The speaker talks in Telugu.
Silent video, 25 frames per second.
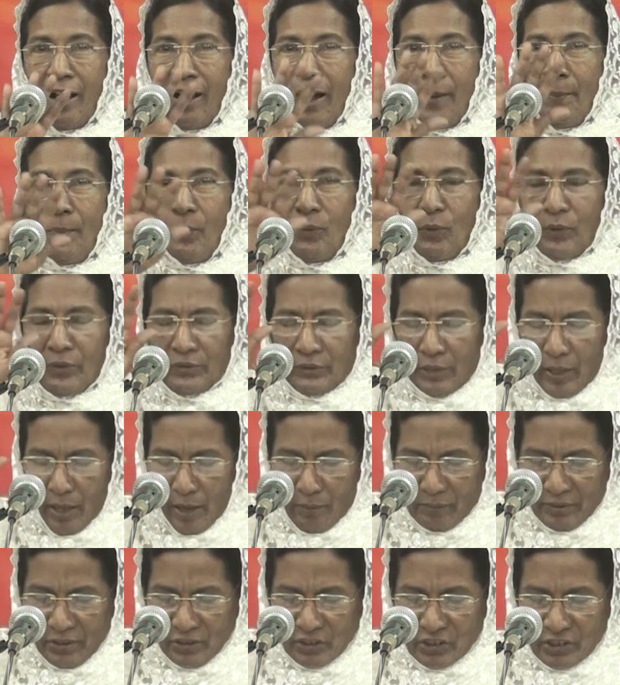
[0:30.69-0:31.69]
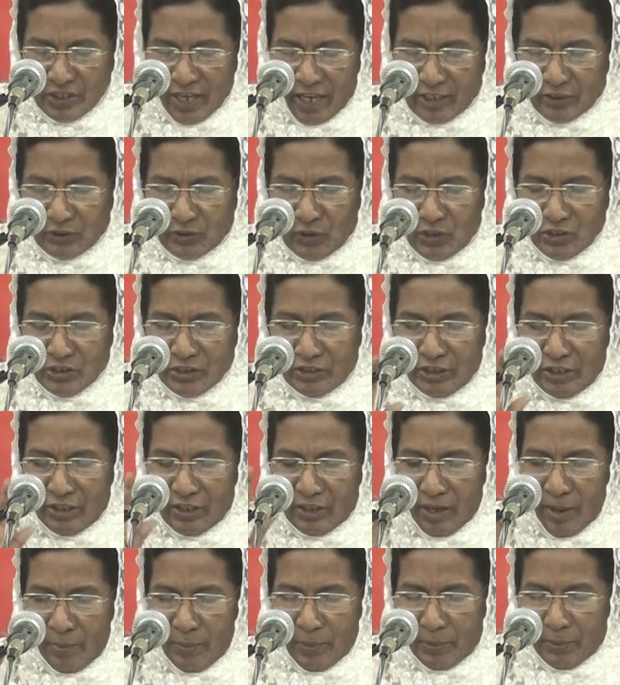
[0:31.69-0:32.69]
కమ్ముకుని దేవుని శక్తి వచ్చి
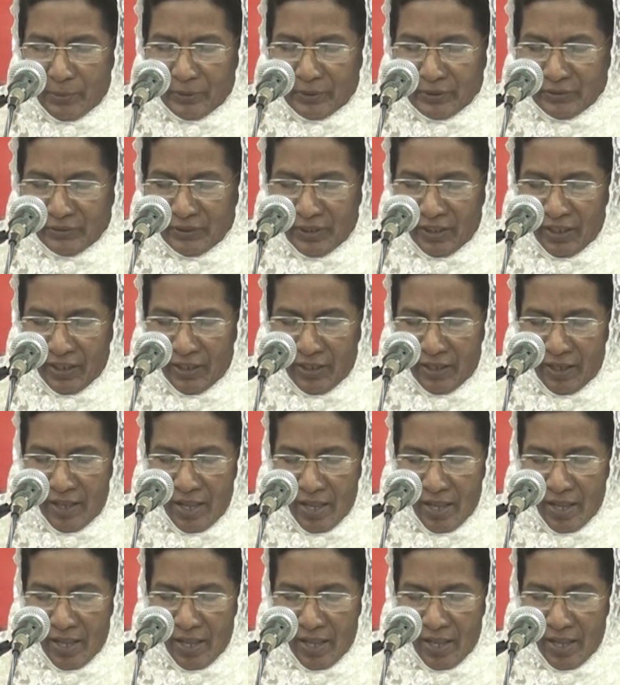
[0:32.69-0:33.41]
నేను కమ్ముకుంటుంది